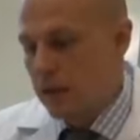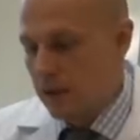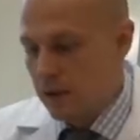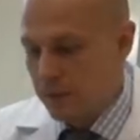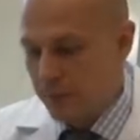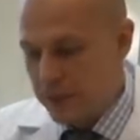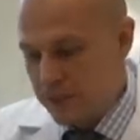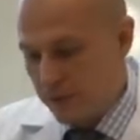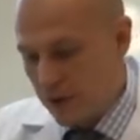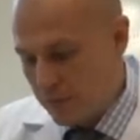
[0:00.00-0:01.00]
э, при
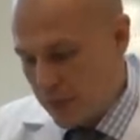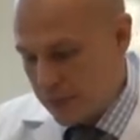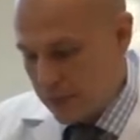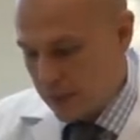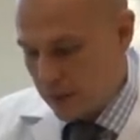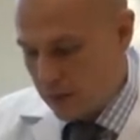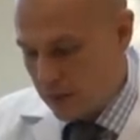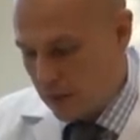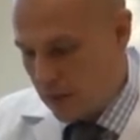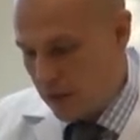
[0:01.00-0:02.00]
деформациях
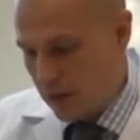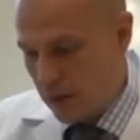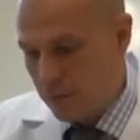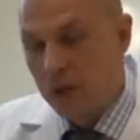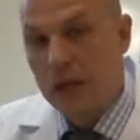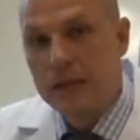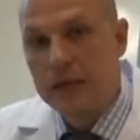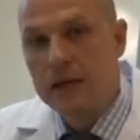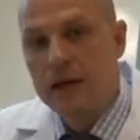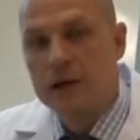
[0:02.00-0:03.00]
для
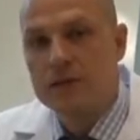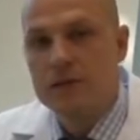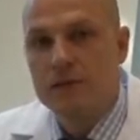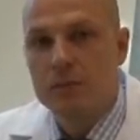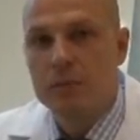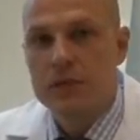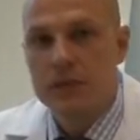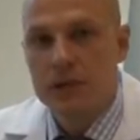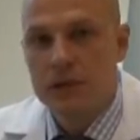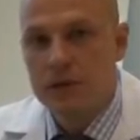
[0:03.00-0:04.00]
молодых и активных
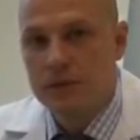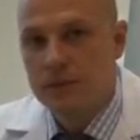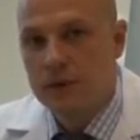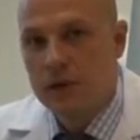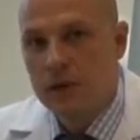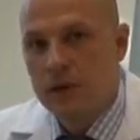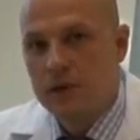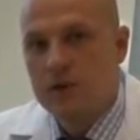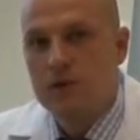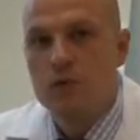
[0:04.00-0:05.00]
пациентов
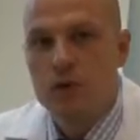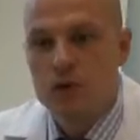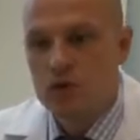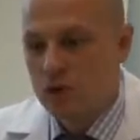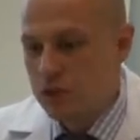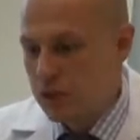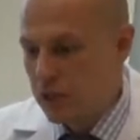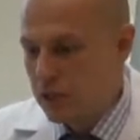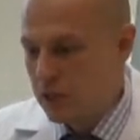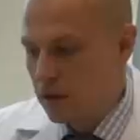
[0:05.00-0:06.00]
на сегодняшний
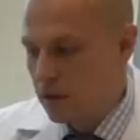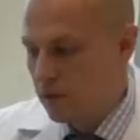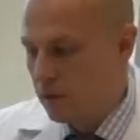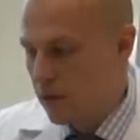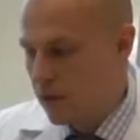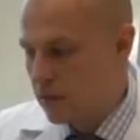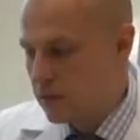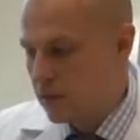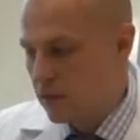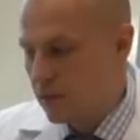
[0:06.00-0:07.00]
день
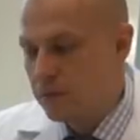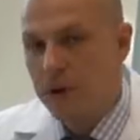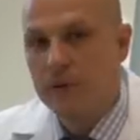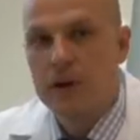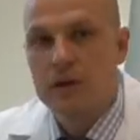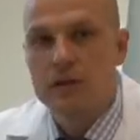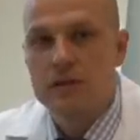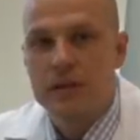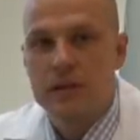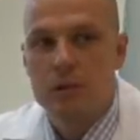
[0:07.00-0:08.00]
является
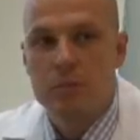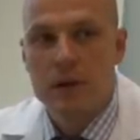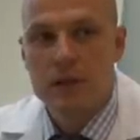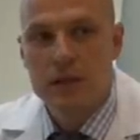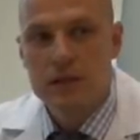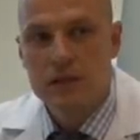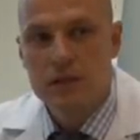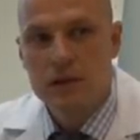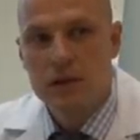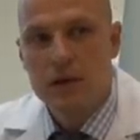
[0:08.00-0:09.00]
поверхностный эндопротез –